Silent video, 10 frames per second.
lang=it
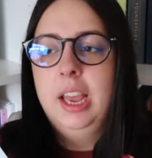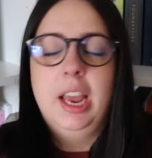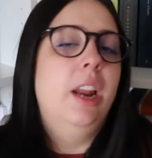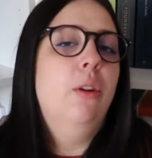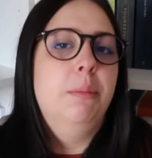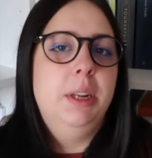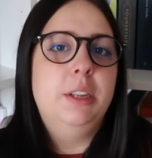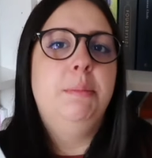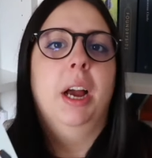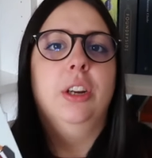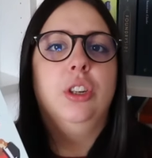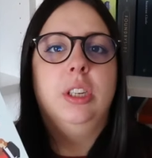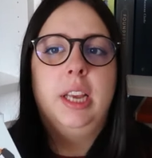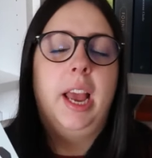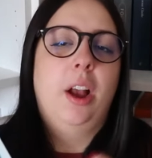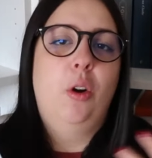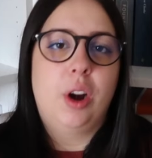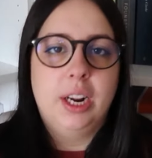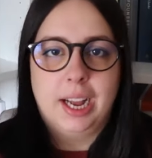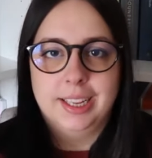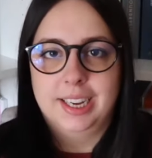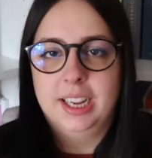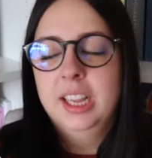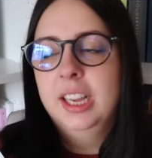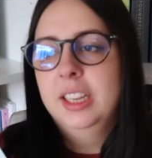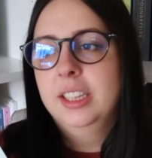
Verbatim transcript: e non mi dispiace se è corredata